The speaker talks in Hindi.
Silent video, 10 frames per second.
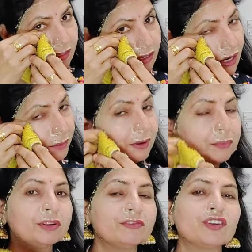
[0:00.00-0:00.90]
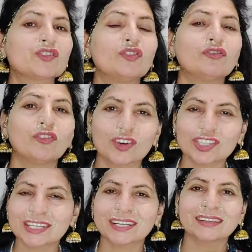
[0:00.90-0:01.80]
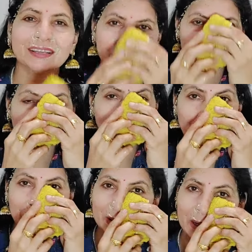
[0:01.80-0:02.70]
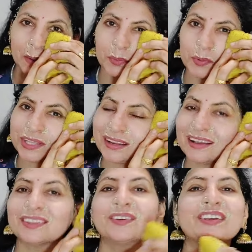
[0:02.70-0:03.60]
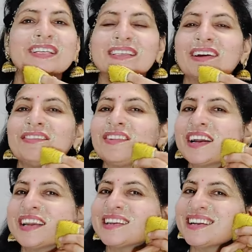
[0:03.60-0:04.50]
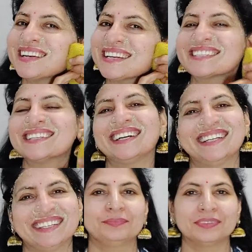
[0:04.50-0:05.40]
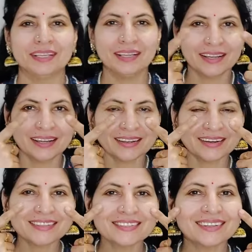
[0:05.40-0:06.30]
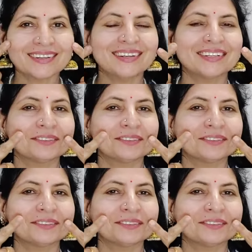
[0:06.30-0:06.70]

अब मैं अपने फेस को वॉश करके आती हूँ और आपको दिखाती हूँ इसका फाइनल रिज़ल्ट रिज़ल्ट